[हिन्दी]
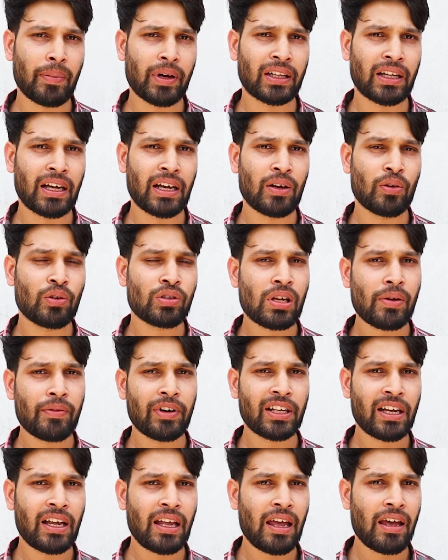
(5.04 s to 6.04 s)
पाता है उसकी
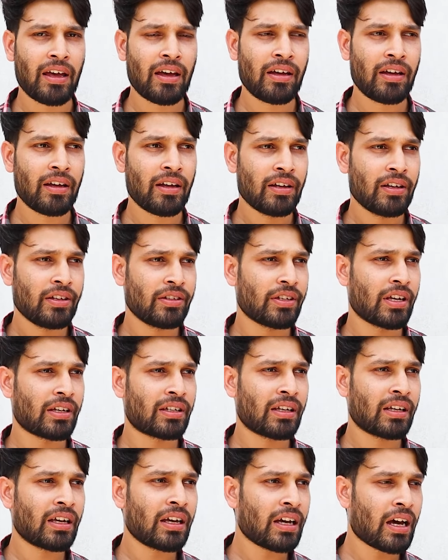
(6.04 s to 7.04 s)
वजह यह है
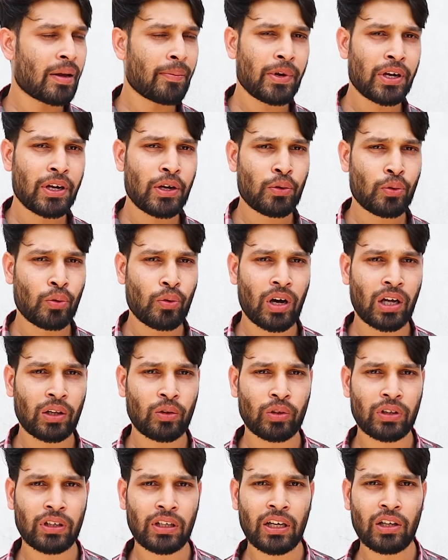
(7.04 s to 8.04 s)
जैसे कि गर्मी की शुरुआत
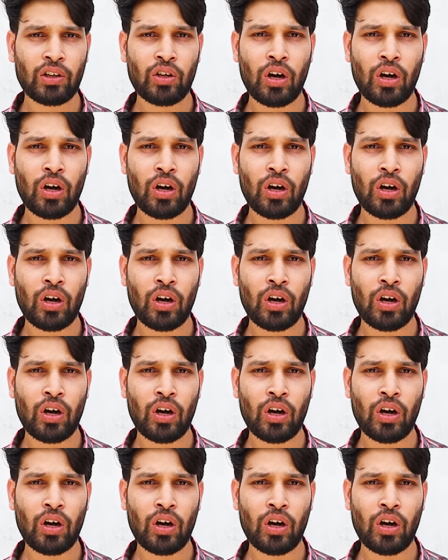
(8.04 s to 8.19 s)
होती है